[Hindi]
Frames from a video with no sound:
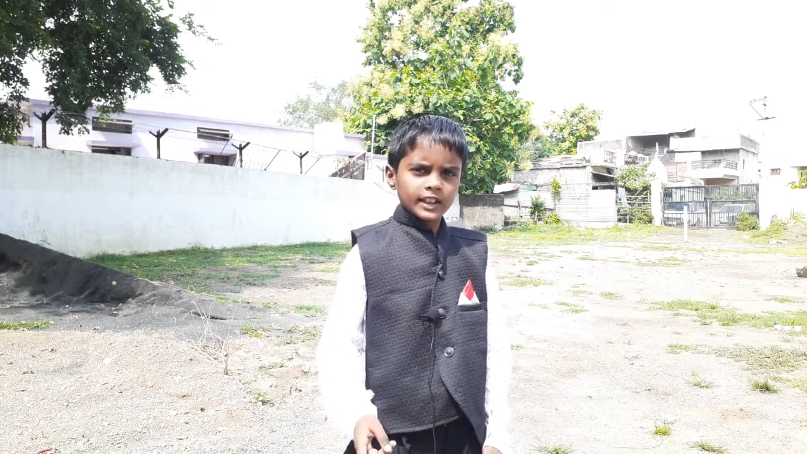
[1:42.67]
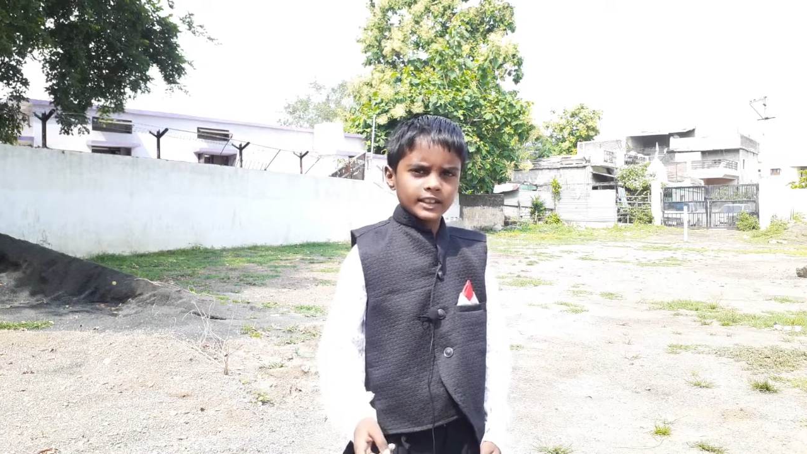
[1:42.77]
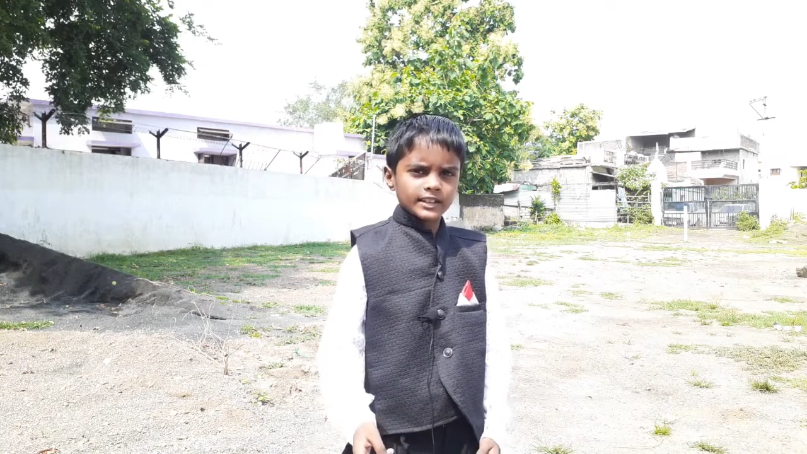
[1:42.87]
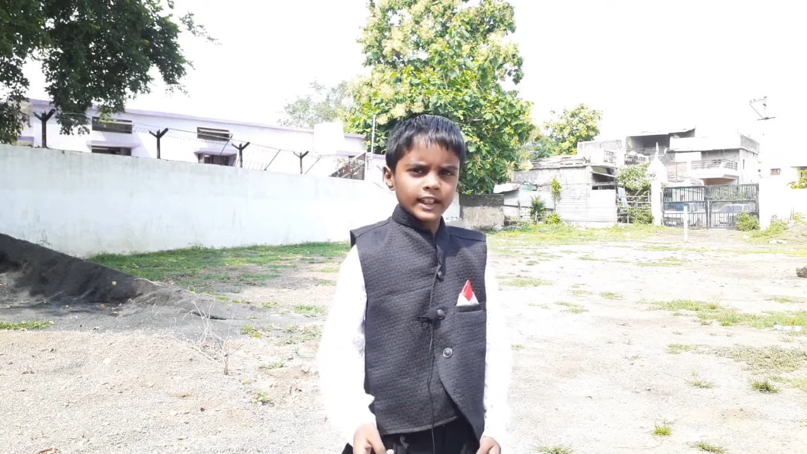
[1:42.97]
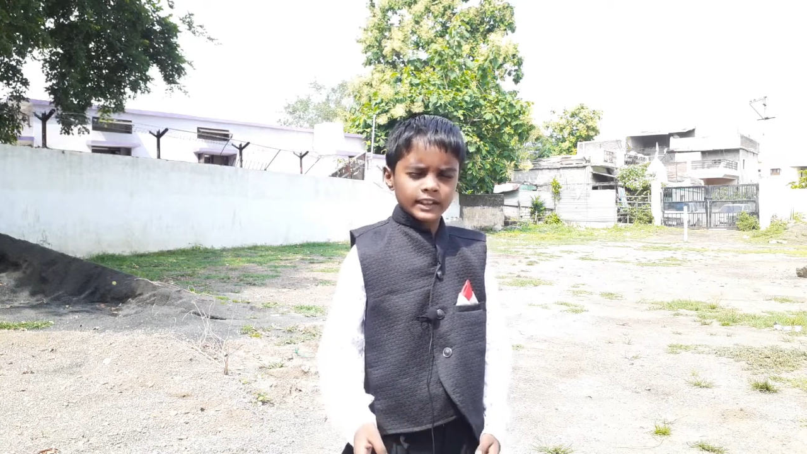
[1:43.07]

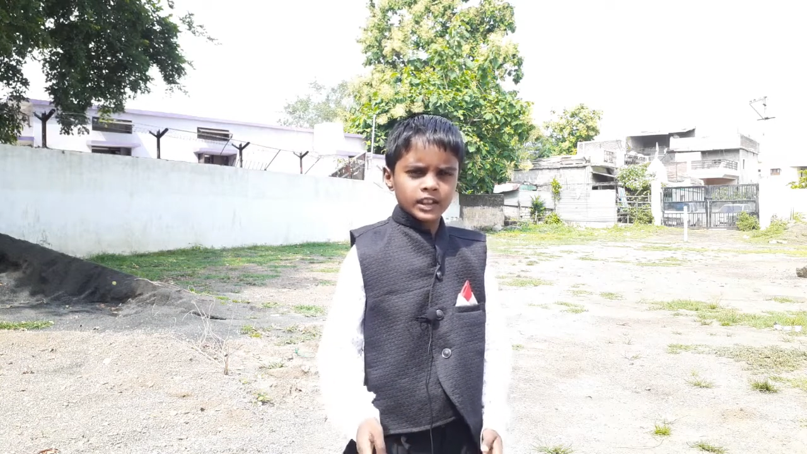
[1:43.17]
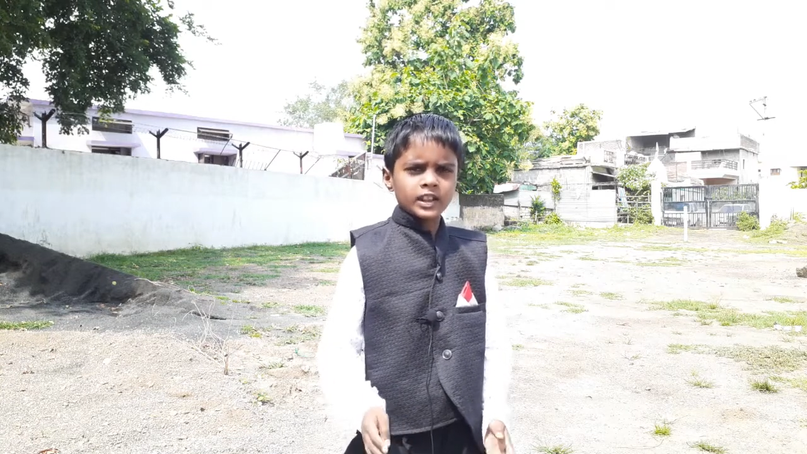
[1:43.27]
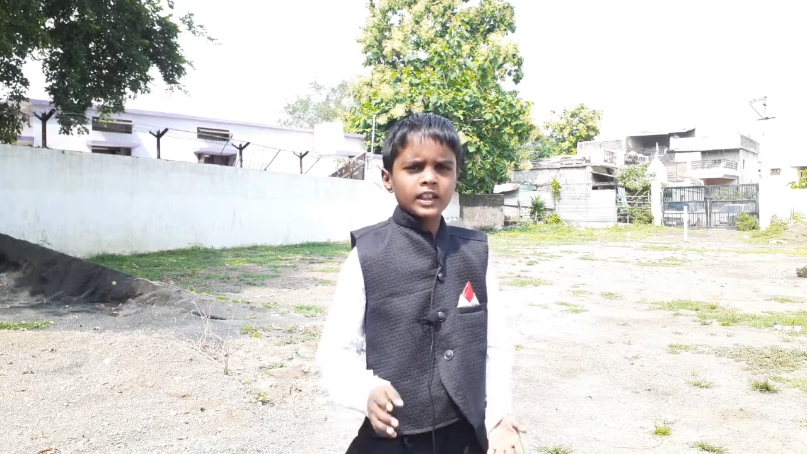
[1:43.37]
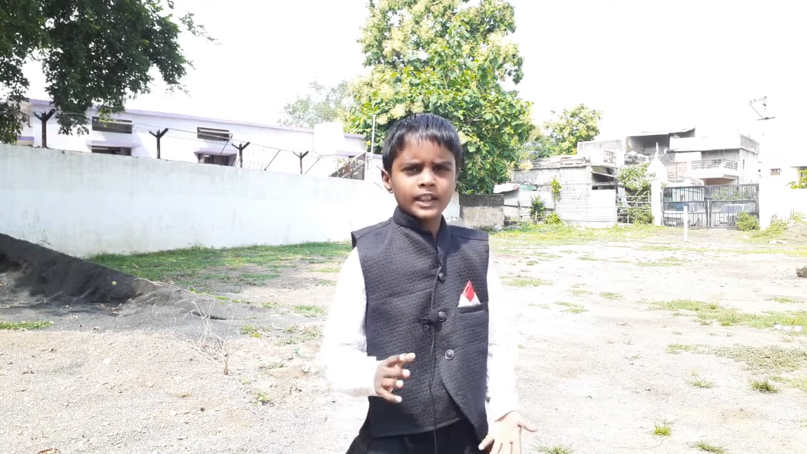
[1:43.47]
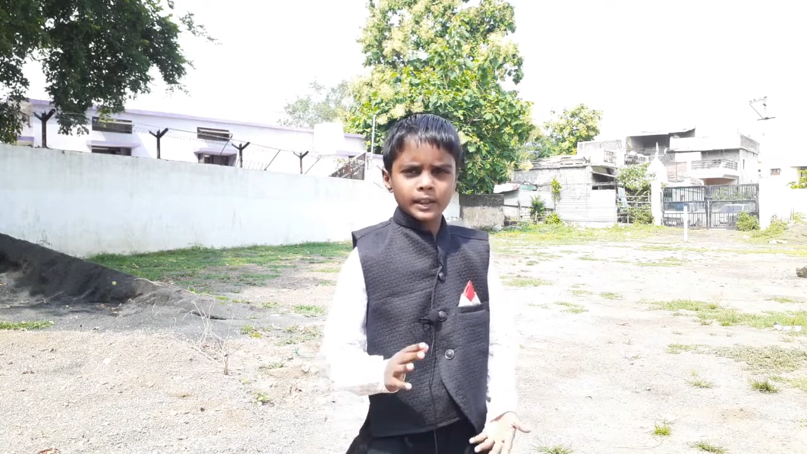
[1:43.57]
एक
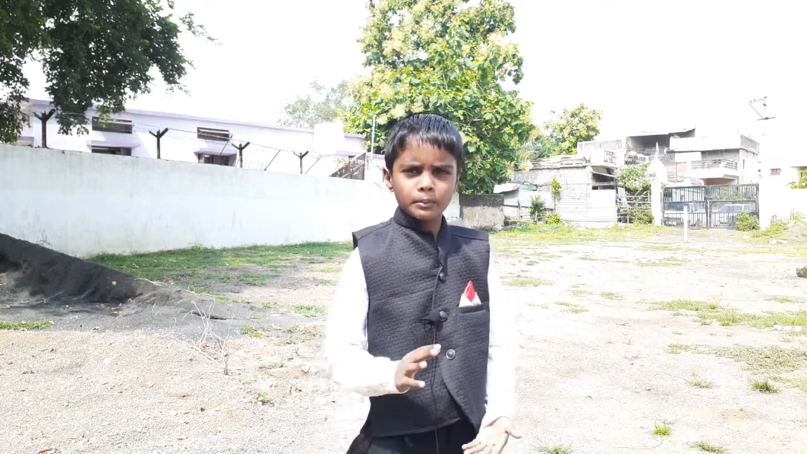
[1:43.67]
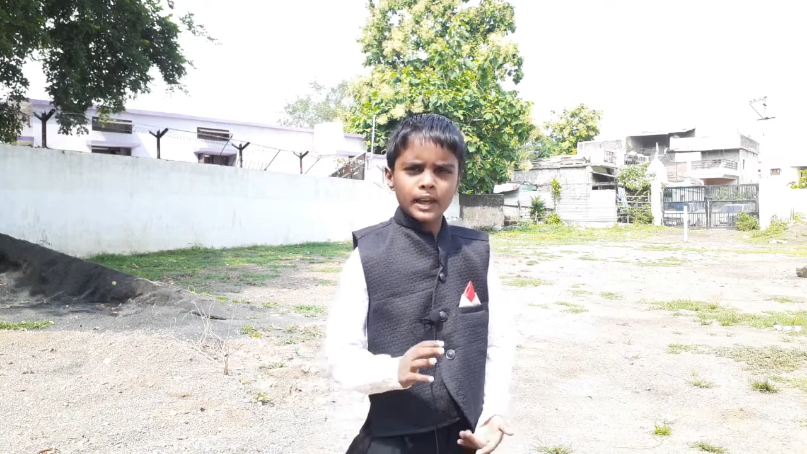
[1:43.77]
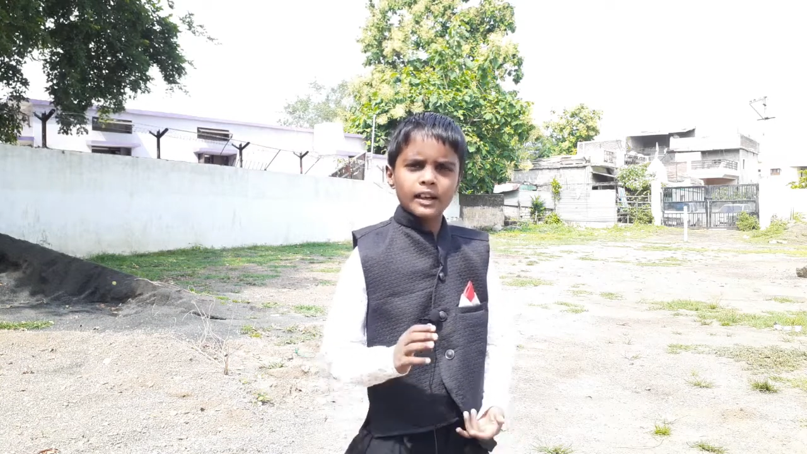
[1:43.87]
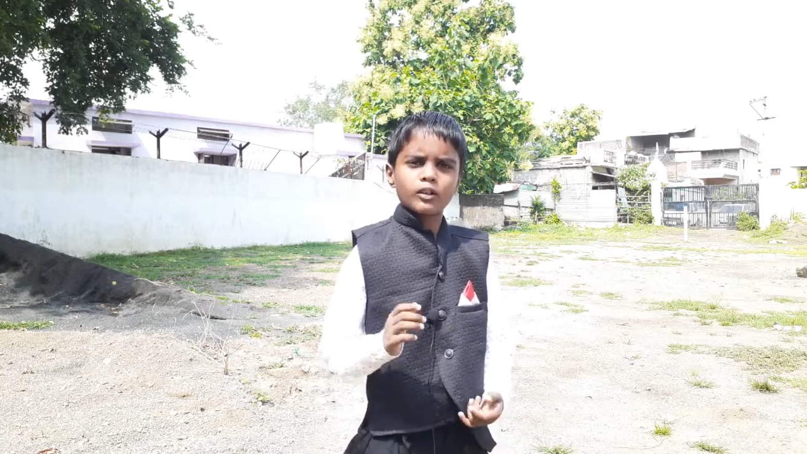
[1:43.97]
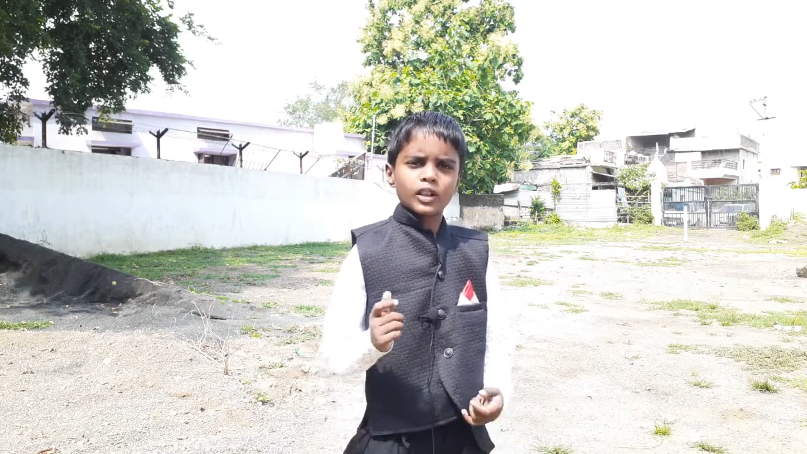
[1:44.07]
साइकिल एक बैग